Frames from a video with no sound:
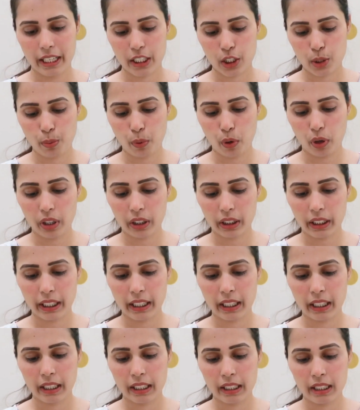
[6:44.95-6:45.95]
नेक्स्ट प्रोडक्ट
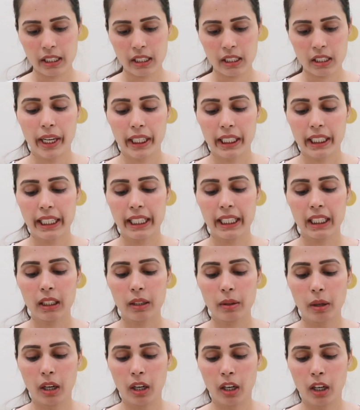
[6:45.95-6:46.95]
है व्हाइटनिंग